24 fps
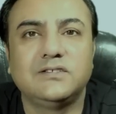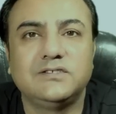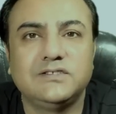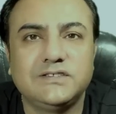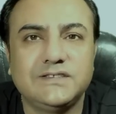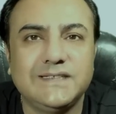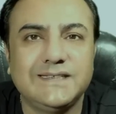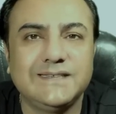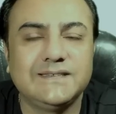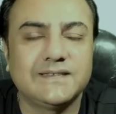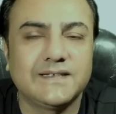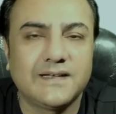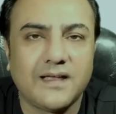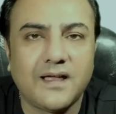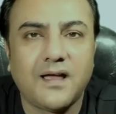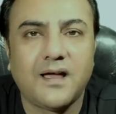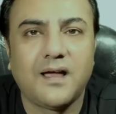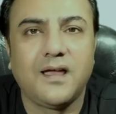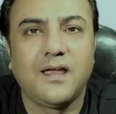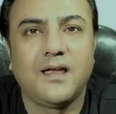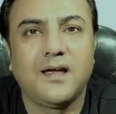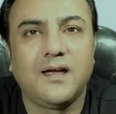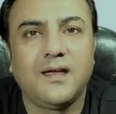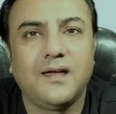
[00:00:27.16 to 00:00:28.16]
चेंज
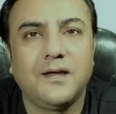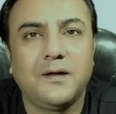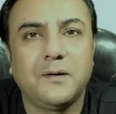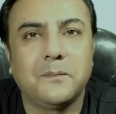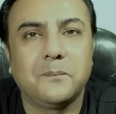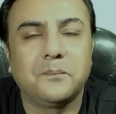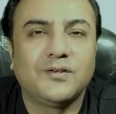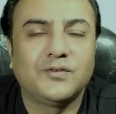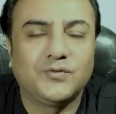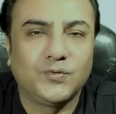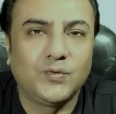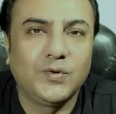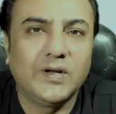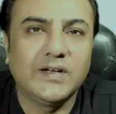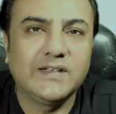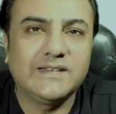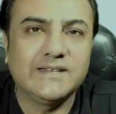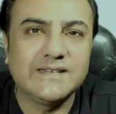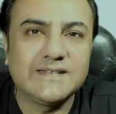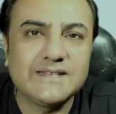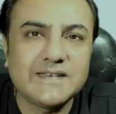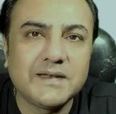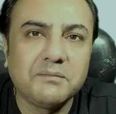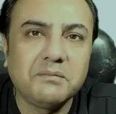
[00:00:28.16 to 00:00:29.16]
आया है सोलर
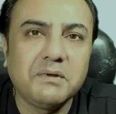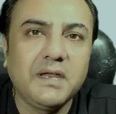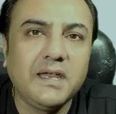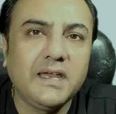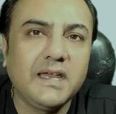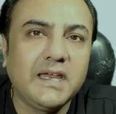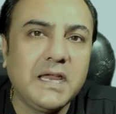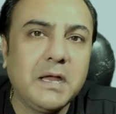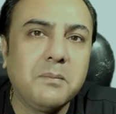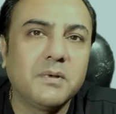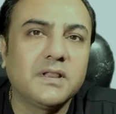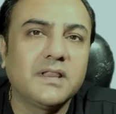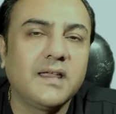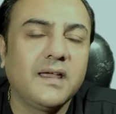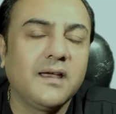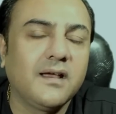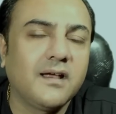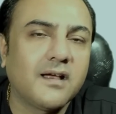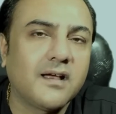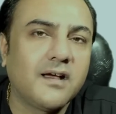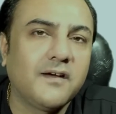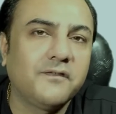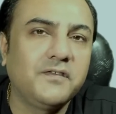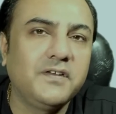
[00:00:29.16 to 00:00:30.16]
सिस्टम की कीमतें
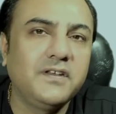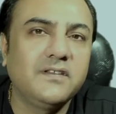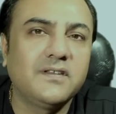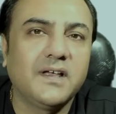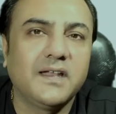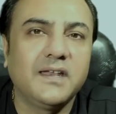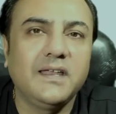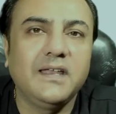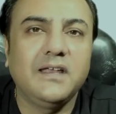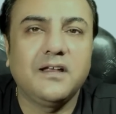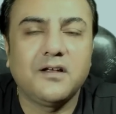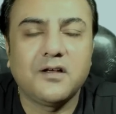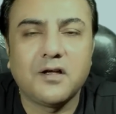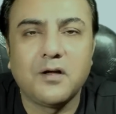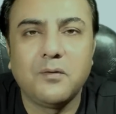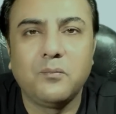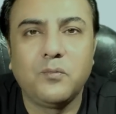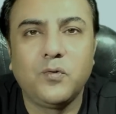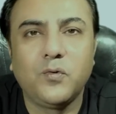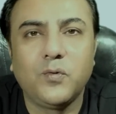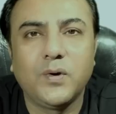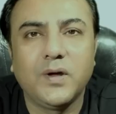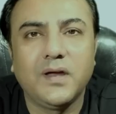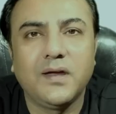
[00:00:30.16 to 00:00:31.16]
काफ़ी सारी कम
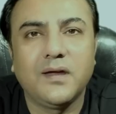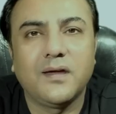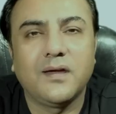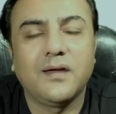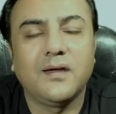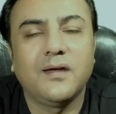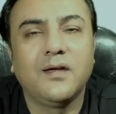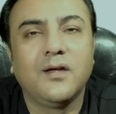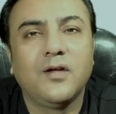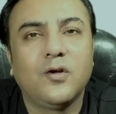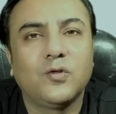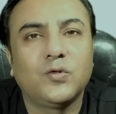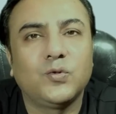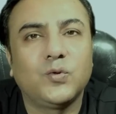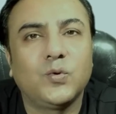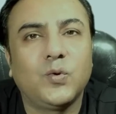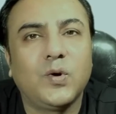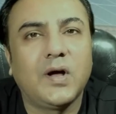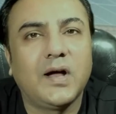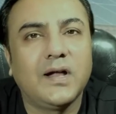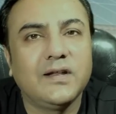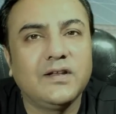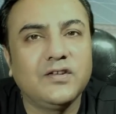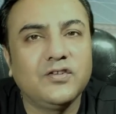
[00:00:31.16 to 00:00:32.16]
हो गई हैं तो
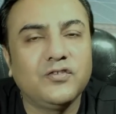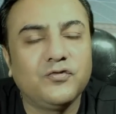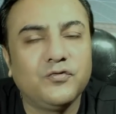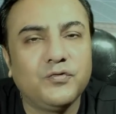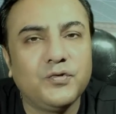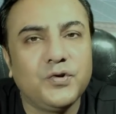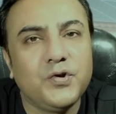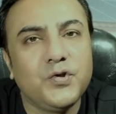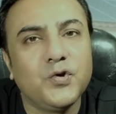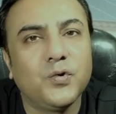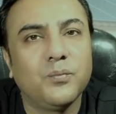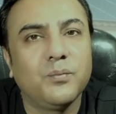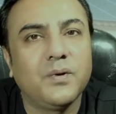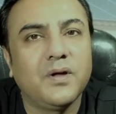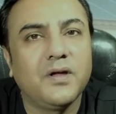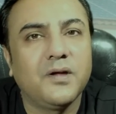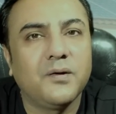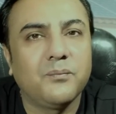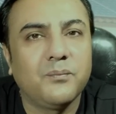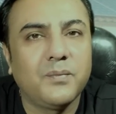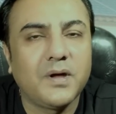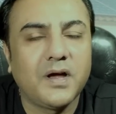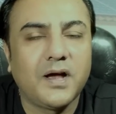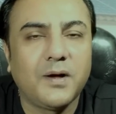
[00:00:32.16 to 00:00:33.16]
आज इस वीडियो
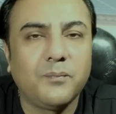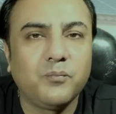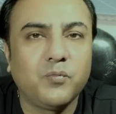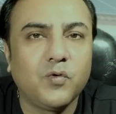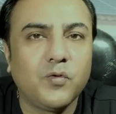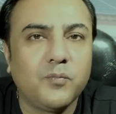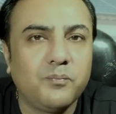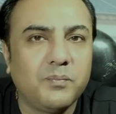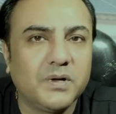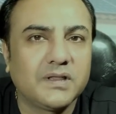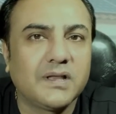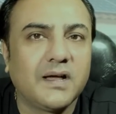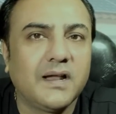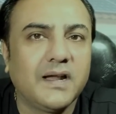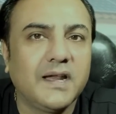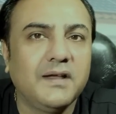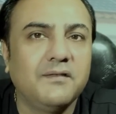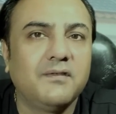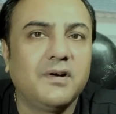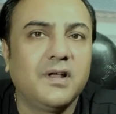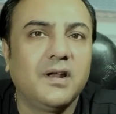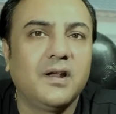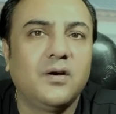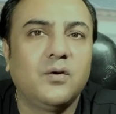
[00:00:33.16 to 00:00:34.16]
में मैं आपको बताने
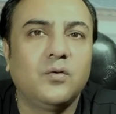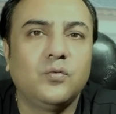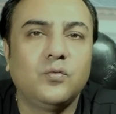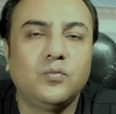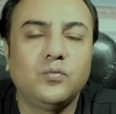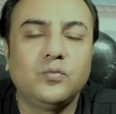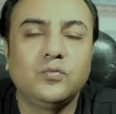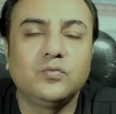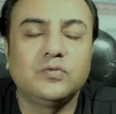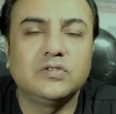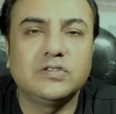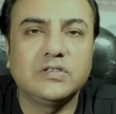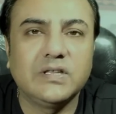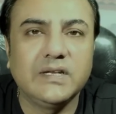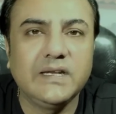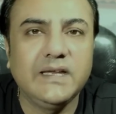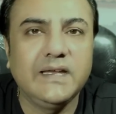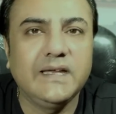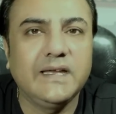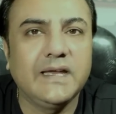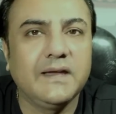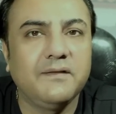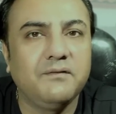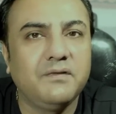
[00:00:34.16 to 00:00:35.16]
वाला हूँ
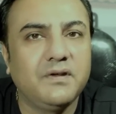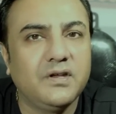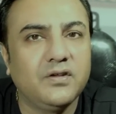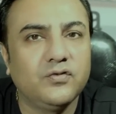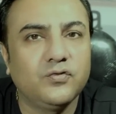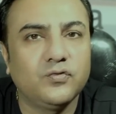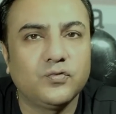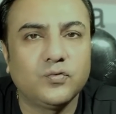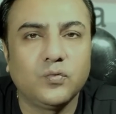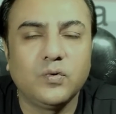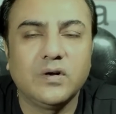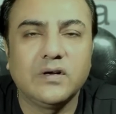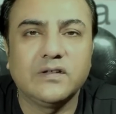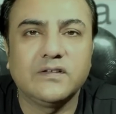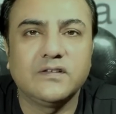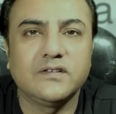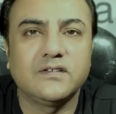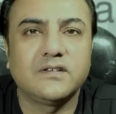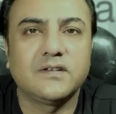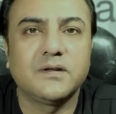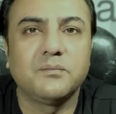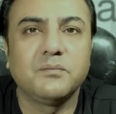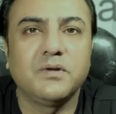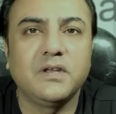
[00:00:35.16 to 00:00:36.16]
थ्री के लिए सोलर
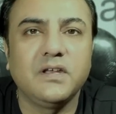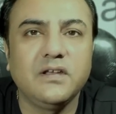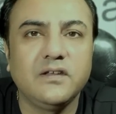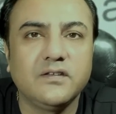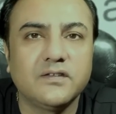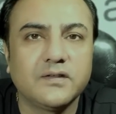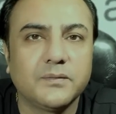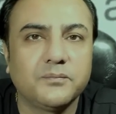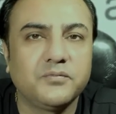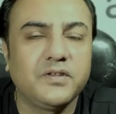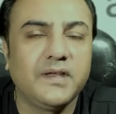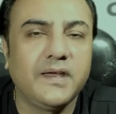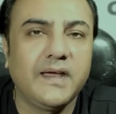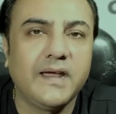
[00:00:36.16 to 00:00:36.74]
सिस्टम की सबसे